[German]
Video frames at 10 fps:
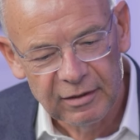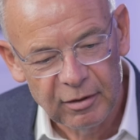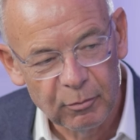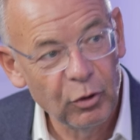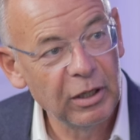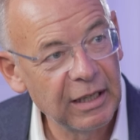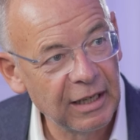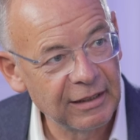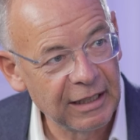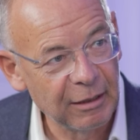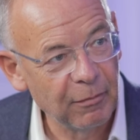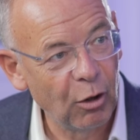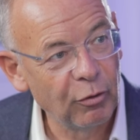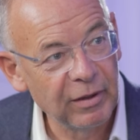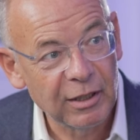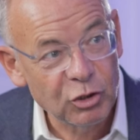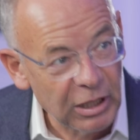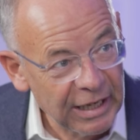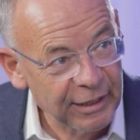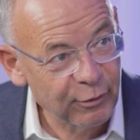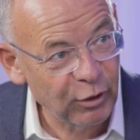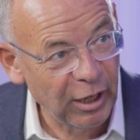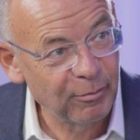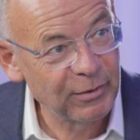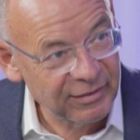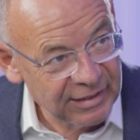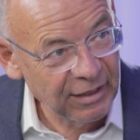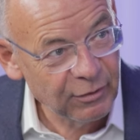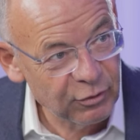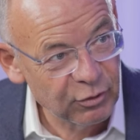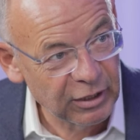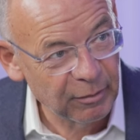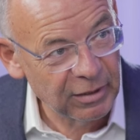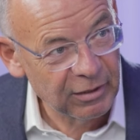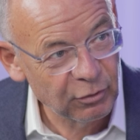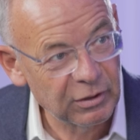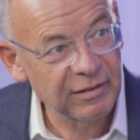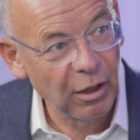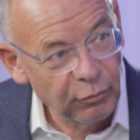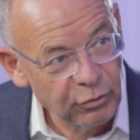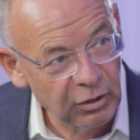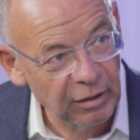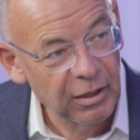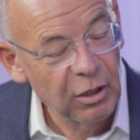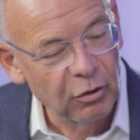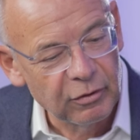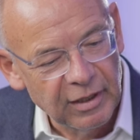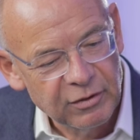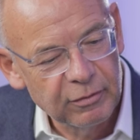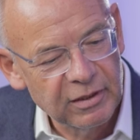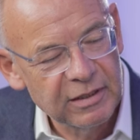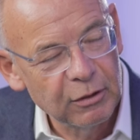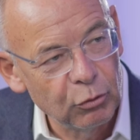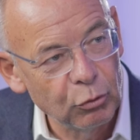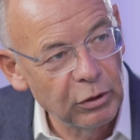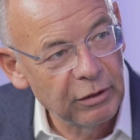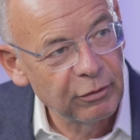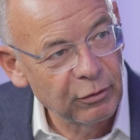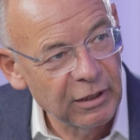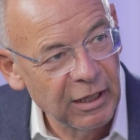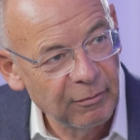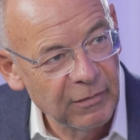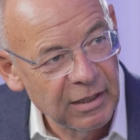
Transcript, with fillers: diese Möglichkeit geben, auch wenn er schlecht schreibt, das ernst zu nehmen und das aufzugeben. Und weißt du, was die cool gefunden haben?